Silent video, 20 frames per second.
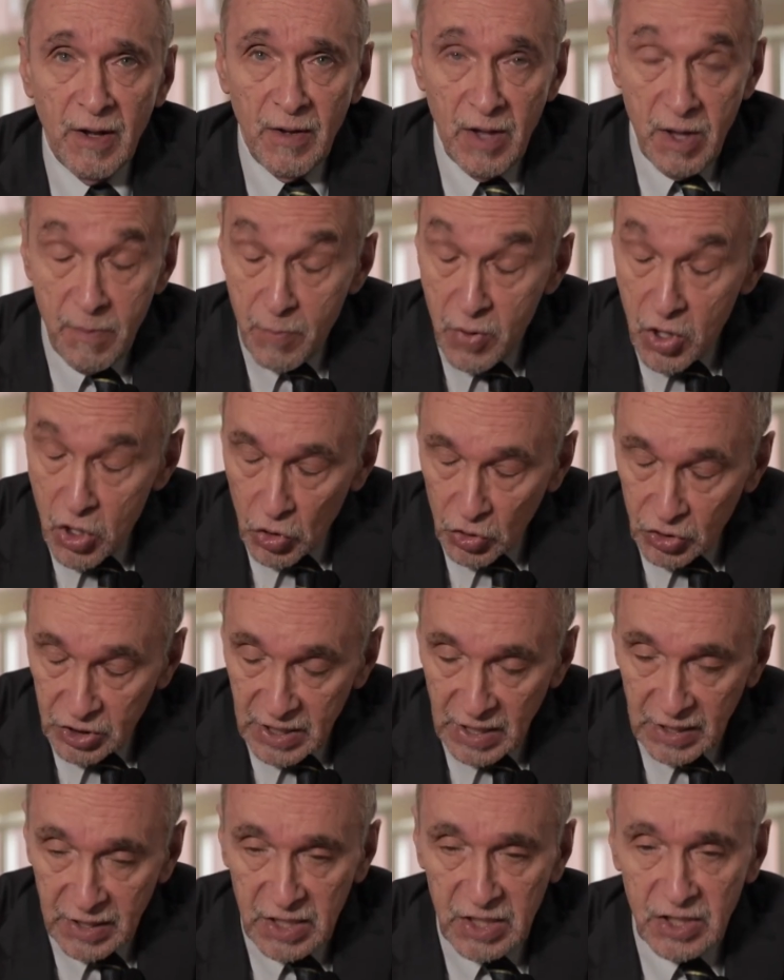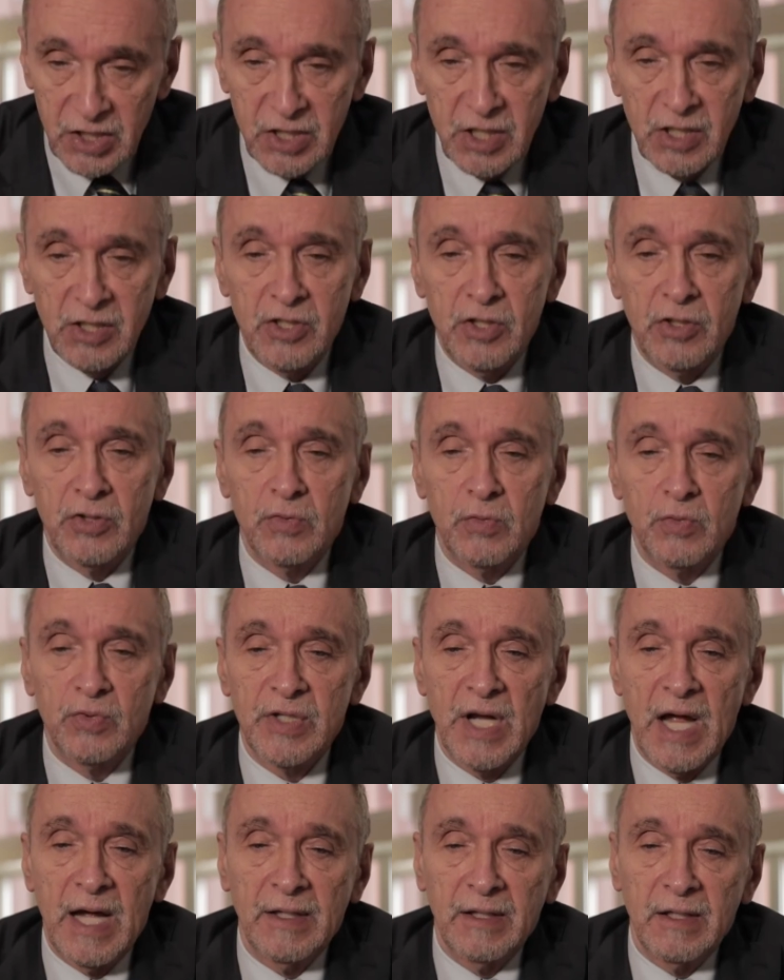i biostatistici,
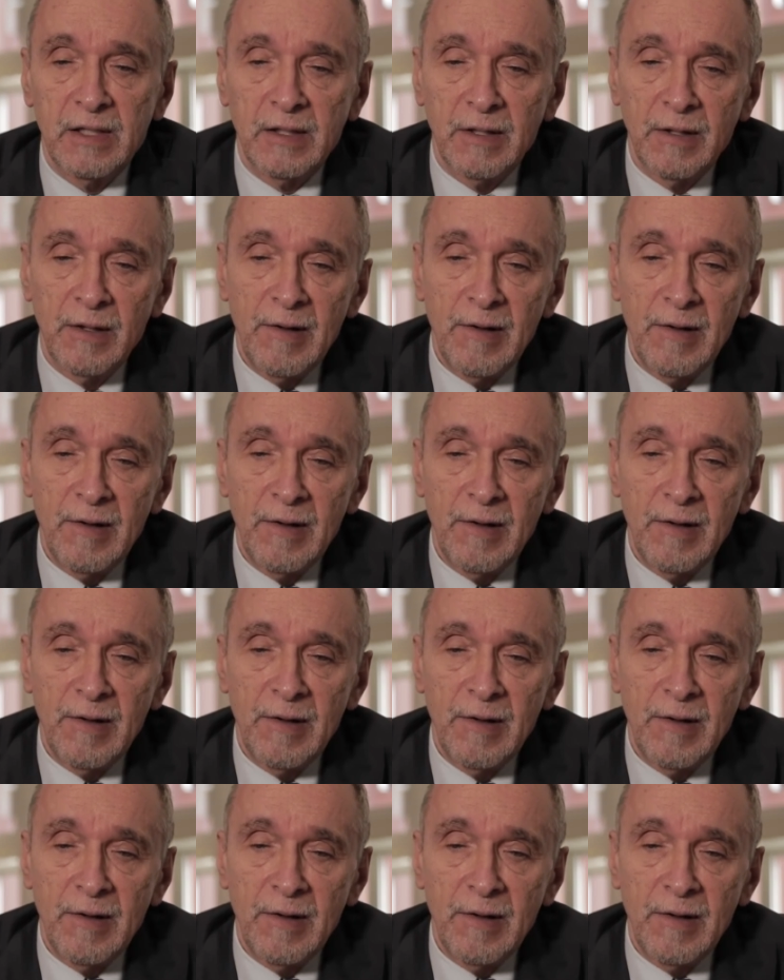scusate,